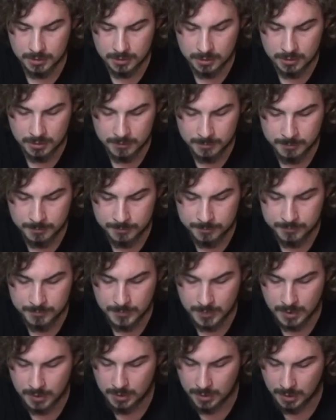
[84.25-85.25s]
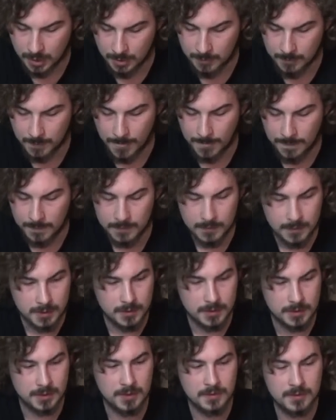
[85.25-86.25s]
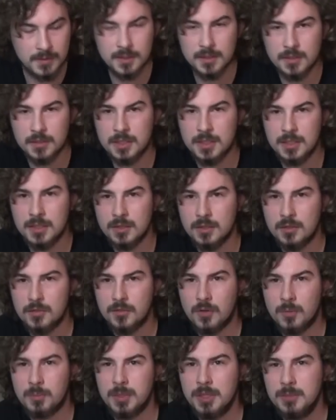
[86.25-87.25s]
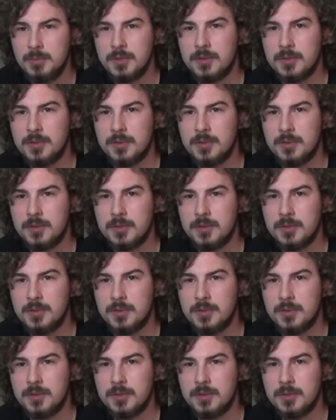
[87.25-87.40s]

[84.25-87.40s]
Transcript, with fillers: Ähm, ja, hier seht ihr die OVP,